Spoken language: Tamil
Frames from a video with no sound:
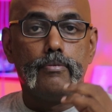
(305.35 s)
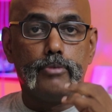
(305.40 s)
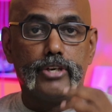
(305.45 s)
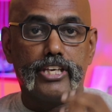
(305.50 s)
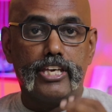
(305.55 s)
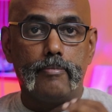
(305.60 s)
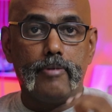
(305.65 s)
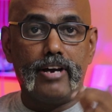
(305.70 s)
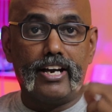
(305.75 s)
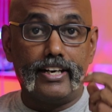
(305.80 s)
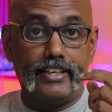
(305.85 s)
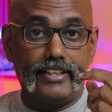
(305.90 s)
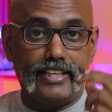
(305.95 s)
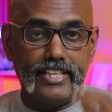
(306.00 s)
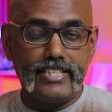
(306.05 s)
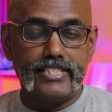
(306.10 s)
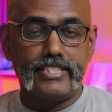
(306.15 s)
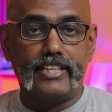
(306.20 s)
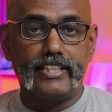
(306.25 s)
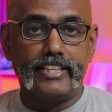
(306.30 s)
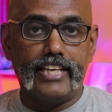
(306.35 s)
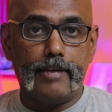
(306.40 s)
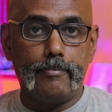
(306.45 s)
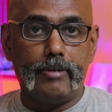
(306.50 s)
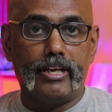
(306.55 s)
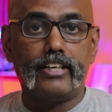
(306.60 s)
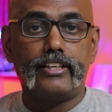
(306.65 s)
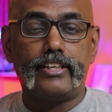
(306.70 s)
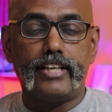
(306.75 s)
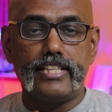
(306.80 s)
முக்கியமாக டென்சன்
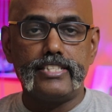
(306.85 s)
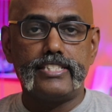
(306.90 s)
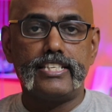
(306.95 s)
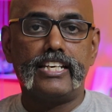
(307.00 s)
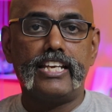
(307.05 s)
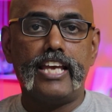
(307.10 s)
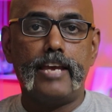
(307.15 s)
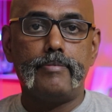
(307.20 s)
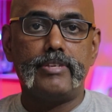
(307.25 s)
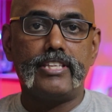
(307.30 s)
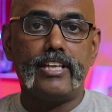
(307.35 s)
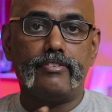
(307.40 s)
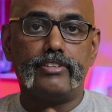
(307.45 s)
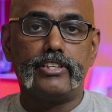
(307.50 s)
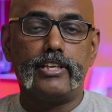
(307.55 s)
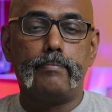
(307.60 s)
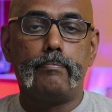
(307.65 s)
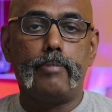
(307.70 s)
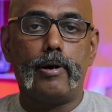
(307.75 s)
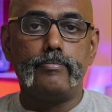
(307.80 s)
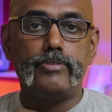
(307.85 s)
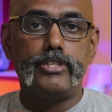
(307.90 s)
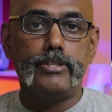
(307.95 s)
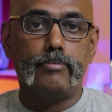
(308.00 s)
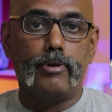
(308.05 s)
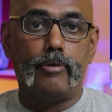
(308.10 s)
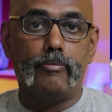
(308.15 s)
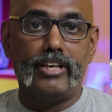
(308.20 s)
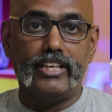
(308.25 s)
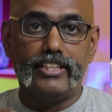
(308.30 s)
கேமிங் டென்சன் கேமிங் தான் வந்து பப்ஜி
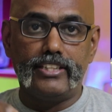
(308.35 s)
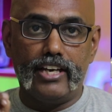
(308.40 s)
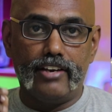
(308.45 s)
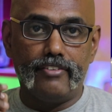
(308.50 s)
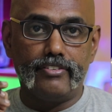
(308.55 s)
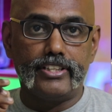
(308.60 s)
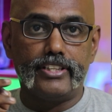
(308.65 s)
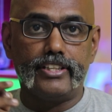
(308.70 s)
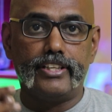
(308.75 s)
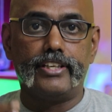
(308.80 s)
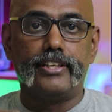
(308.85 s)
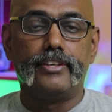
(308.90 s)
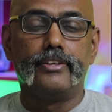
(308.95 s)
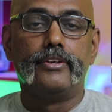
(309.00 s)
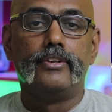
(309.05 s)
மொபைல் இதெல்லாம் வந்து